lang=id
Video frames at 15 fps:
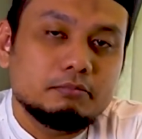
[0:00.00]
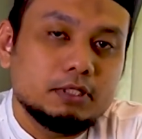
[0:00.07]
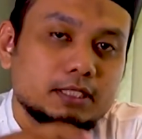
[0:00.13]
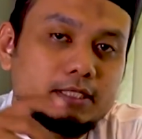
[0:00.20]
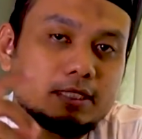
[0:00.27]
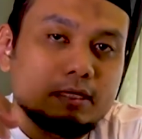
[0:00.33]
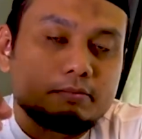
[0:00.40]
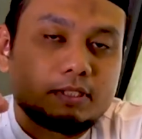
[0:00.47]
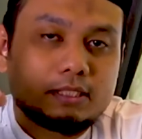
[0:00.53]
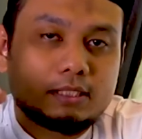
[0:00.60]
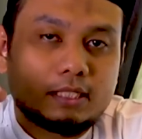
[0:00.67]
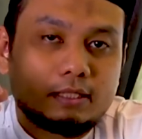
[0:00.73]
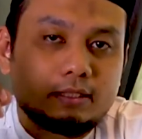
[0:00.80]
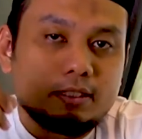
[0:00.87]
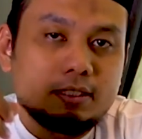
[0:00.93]
bisa
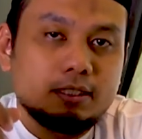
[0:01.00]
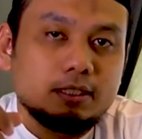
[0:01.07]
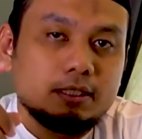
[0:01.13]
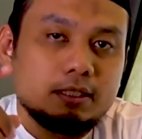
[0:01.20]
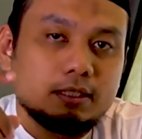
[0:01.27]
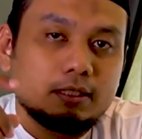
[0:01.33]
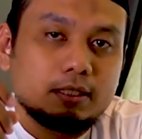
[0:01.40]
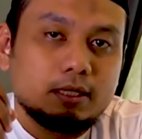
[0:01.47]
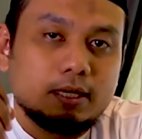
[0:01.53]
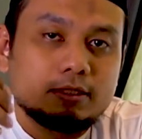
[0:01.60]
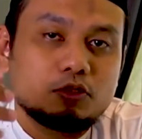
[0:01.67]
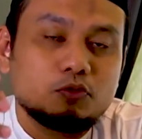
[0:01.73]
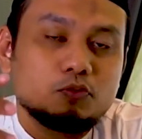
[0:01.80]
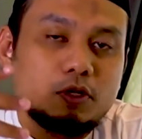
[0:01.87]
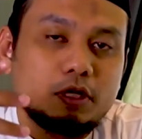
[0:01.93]
menjadi
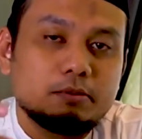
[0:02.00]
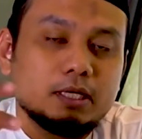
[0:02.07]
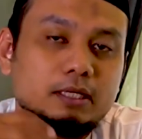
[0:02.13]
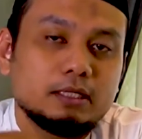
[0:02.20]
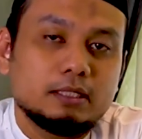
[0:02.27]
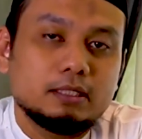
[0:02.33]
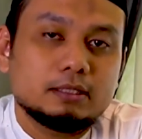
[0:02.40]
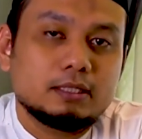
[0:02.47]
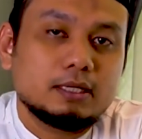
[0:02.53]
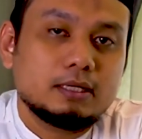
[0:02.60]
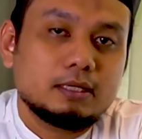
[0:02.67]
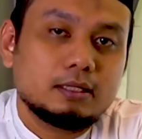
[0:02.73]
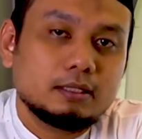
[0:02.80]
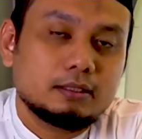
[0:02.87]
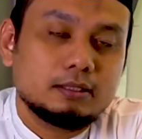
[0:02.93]
acuan bagi
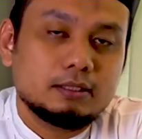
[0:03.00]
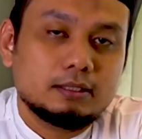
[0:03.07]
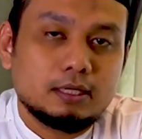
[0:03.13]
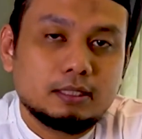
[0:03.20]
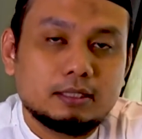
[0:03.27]
kita ketika